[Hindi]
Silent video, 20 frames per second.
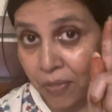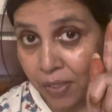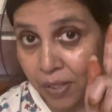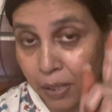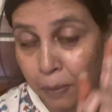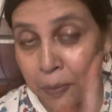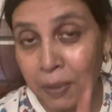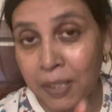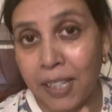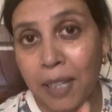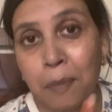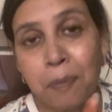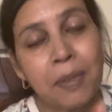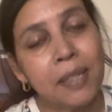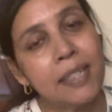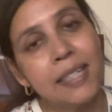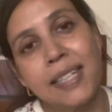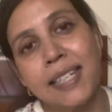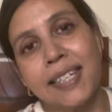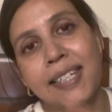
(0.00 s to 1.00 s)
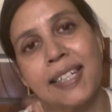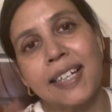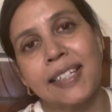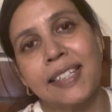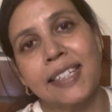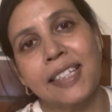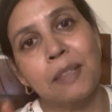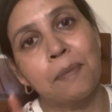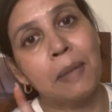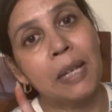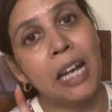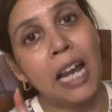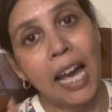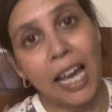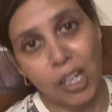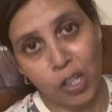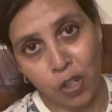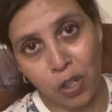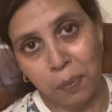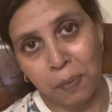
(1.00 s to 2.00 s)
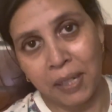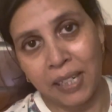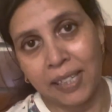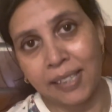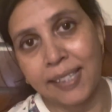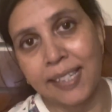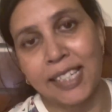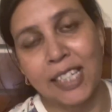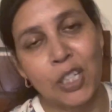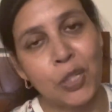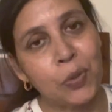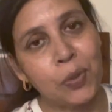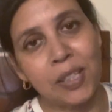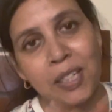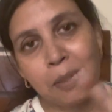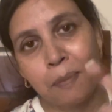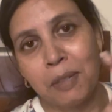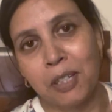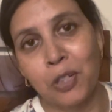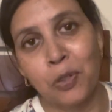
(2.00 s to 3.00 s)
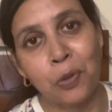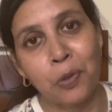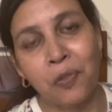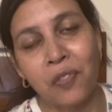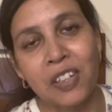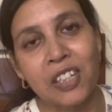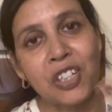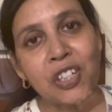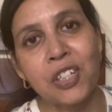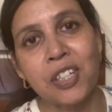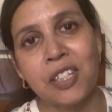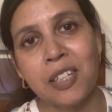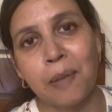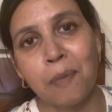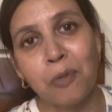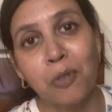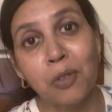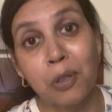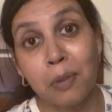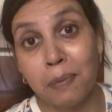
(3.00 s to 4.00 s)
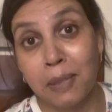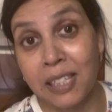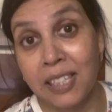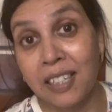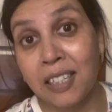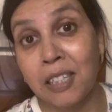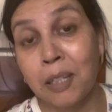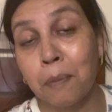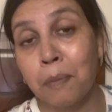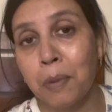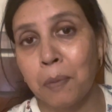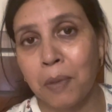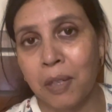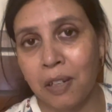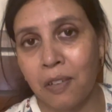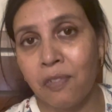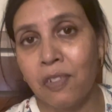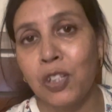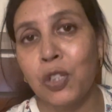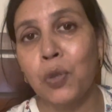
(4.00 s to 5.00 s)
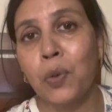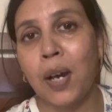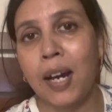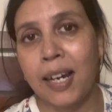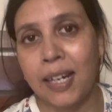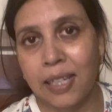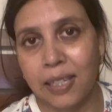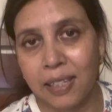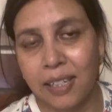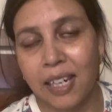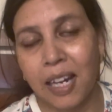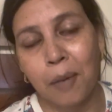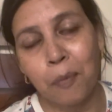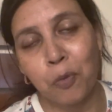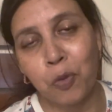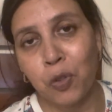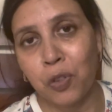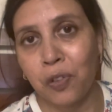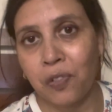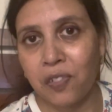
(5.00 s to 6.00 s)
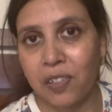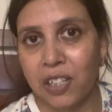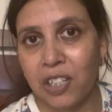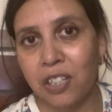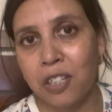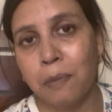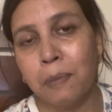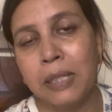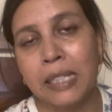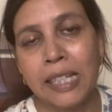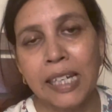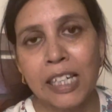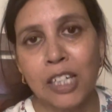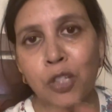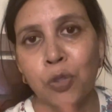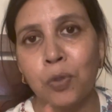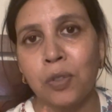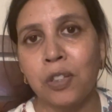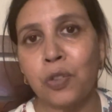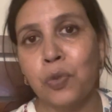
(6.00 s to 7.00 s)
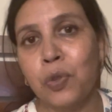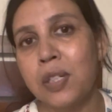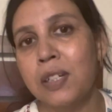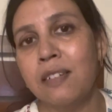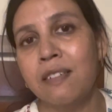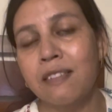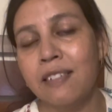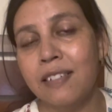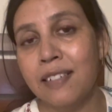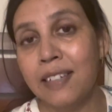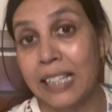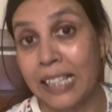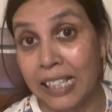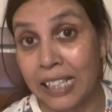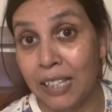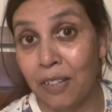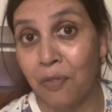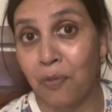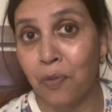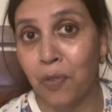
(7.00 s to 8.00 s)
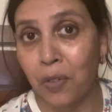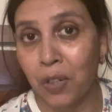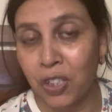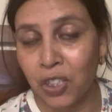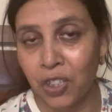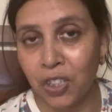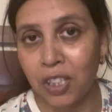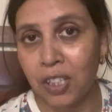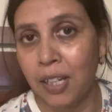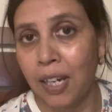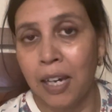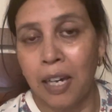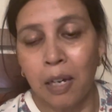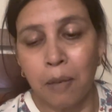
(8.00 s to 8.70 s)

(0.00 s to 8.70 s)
सब्सक्राइब करने के साथ साथ बेल आइकॉन भी हिट कीजिए सो दैट मेरी नोटिफिकेशन आप लोगों को मिल जाए जब भी मेरी वीडियो आएगी आपको नोटिफिकेशन मिल जाएगी सो दैट यू कैन डायरेक्टली वॉच इट